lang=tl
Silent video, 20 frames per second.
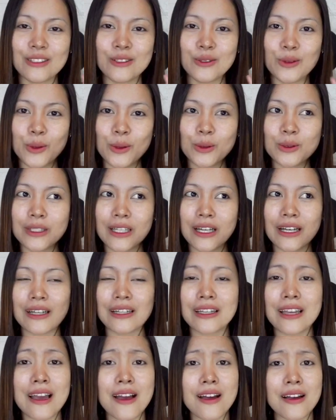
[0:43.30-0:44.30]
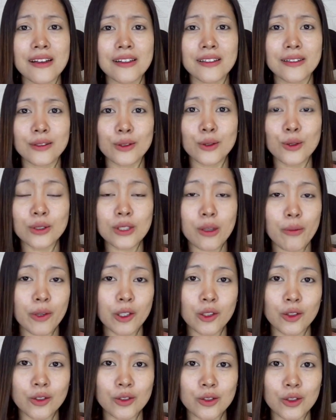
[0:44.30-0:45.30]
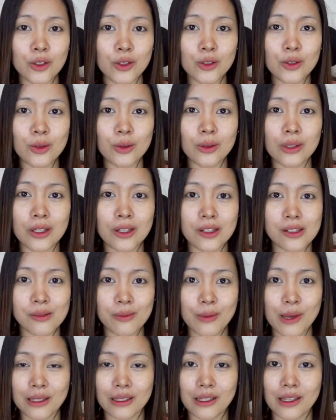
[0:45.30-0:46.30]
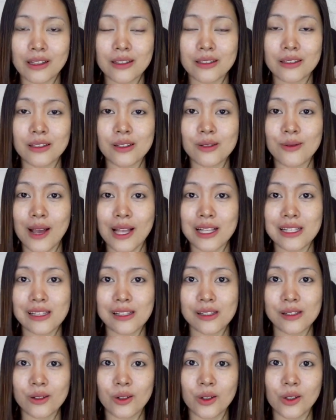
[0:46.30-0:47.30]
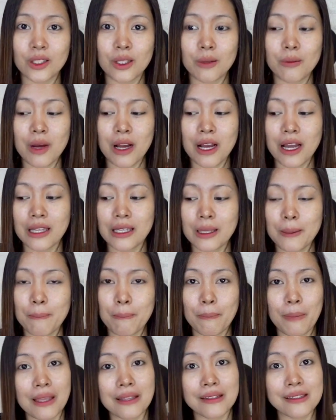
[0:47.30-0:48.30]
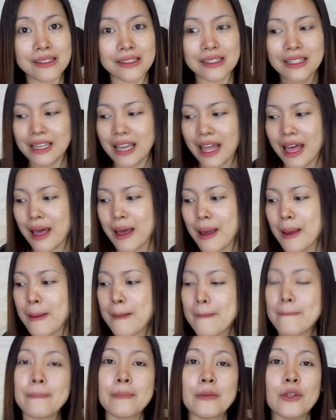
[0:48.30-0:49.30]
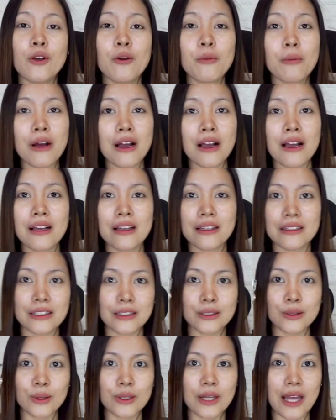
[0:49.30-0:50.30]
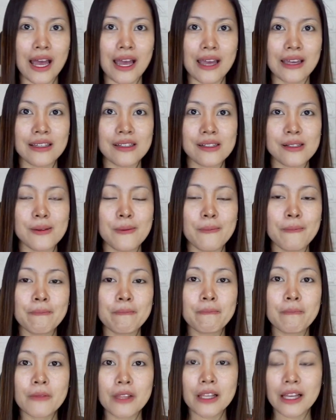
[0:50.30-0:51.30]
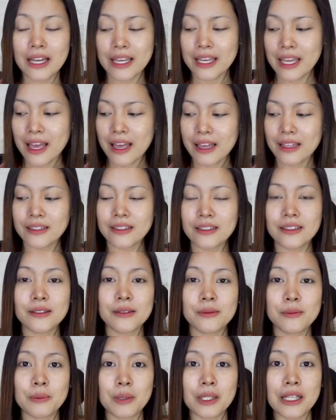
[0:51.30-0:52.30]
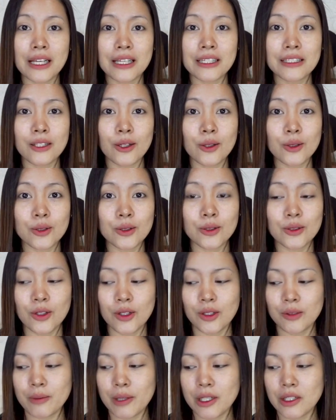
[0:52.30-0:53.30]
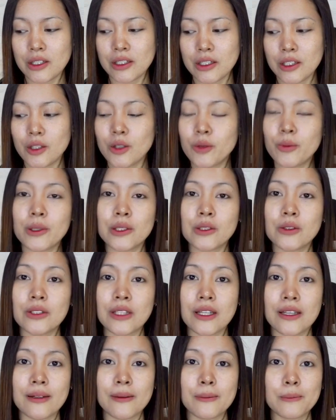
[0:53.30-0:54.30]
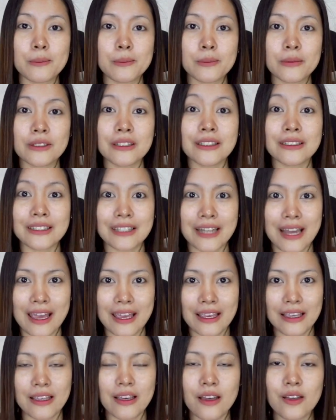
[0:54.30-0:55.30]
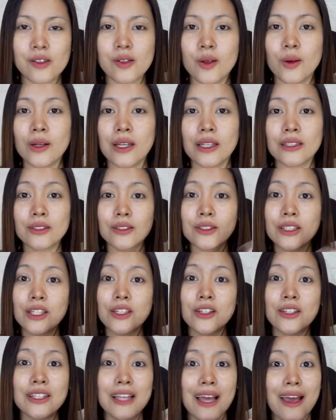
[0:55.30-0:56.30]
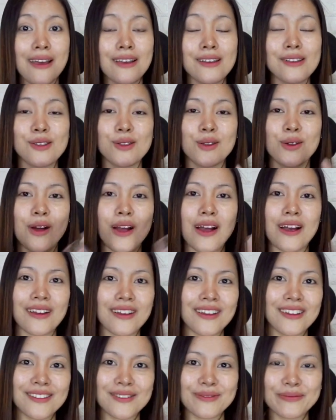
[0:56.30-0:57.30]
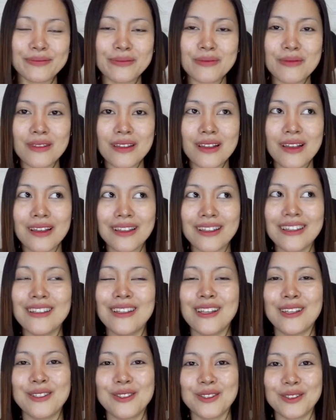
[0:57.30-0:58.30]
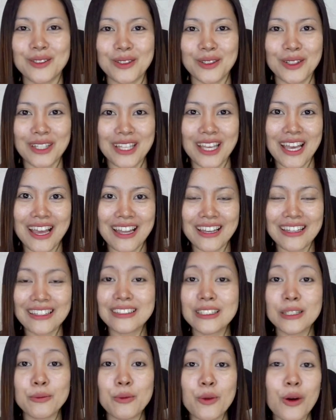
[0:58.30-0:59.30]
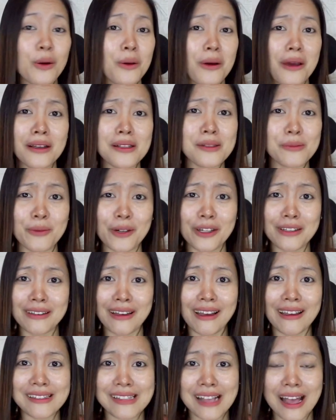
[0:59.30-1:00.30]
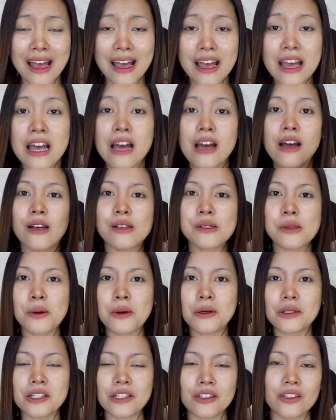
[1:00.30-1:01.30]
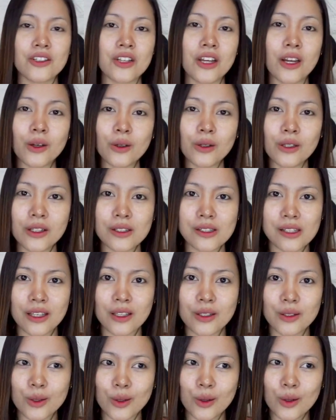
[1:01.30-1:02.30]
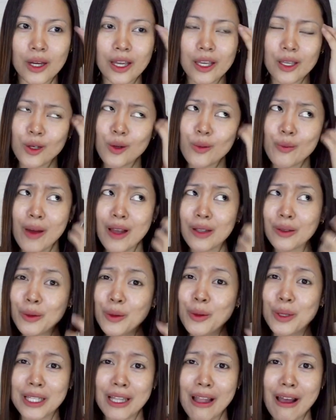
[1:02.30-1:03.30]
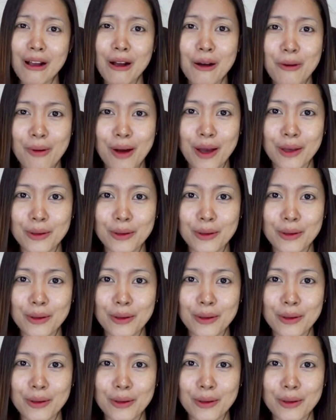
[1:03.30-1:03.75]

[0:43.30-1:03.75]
nung nakaraang, kung napanood nyo yung Julie Cosmetics, na swatches ko ng mga lip paints nila, yung mga ganito guys, ayan, pinakita ko to doon, pero hindi ko pa to na, na-try. So, ito na yun guys, yung aking kilay tutorial. Hindi po ako expert guys ha. So, ang sinishare ko lang sa inyo ay kung paano ko ginagawa